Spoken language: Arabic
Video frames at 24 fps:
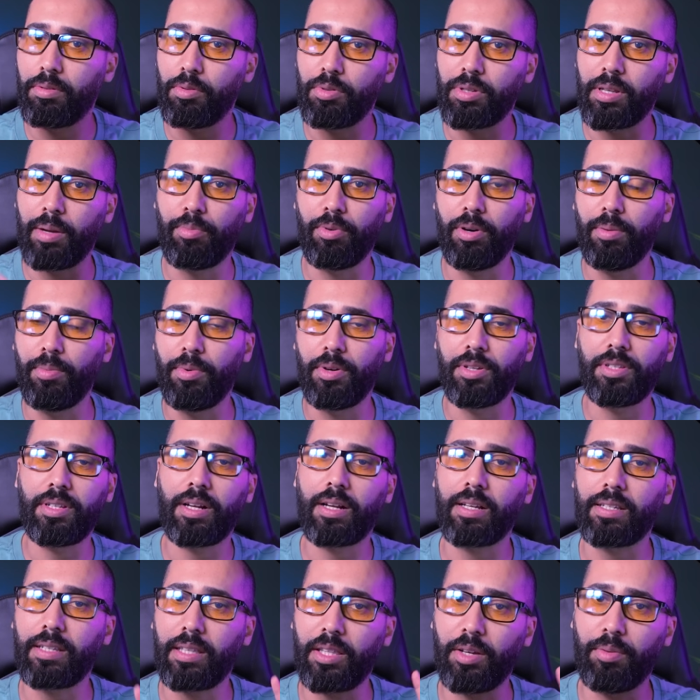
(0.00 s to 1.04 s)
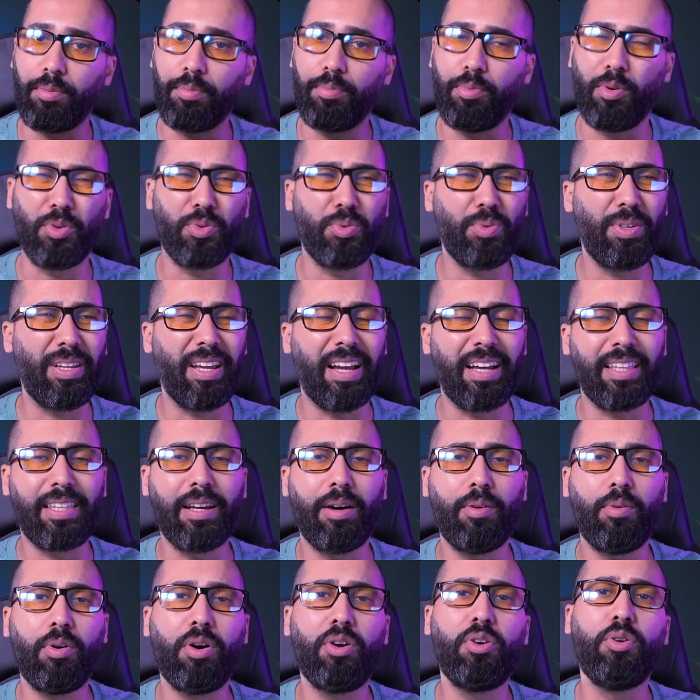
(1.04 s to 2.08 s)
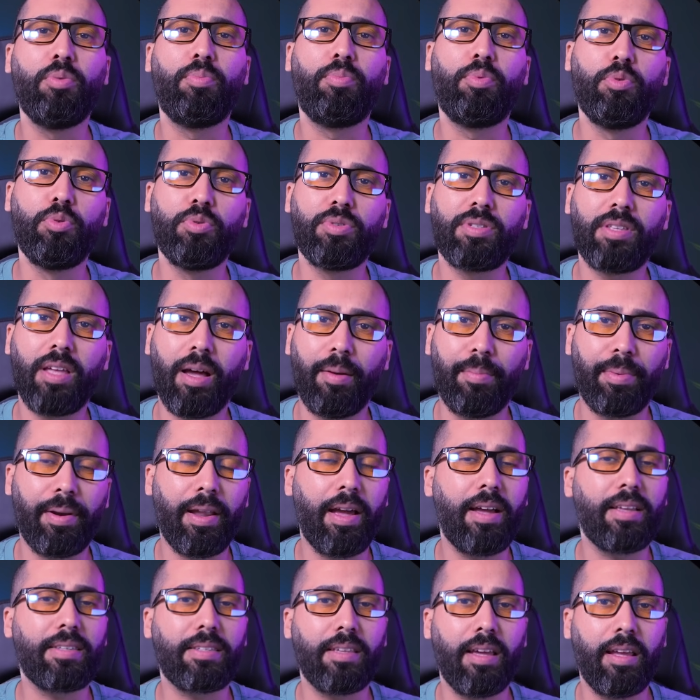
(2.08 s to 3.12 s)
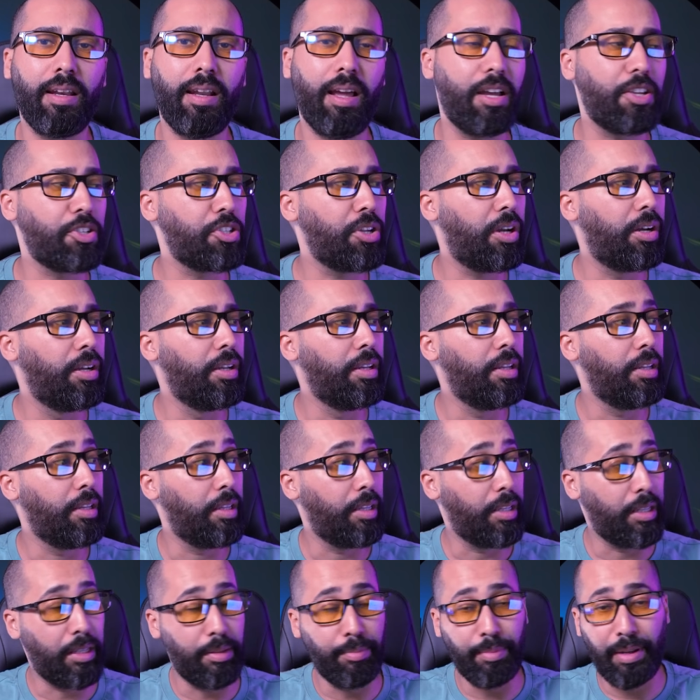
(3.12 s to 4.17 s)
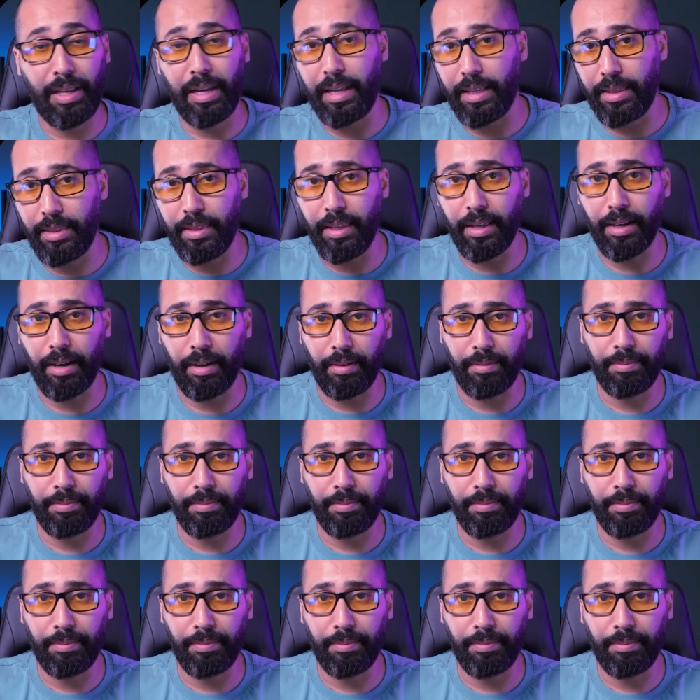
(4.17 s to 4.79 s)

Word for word: تو سامبلومون انت كتعطيهم البرودوي هذا هو لو بلو سامبل اسهل حاجه يمكن لك ديرها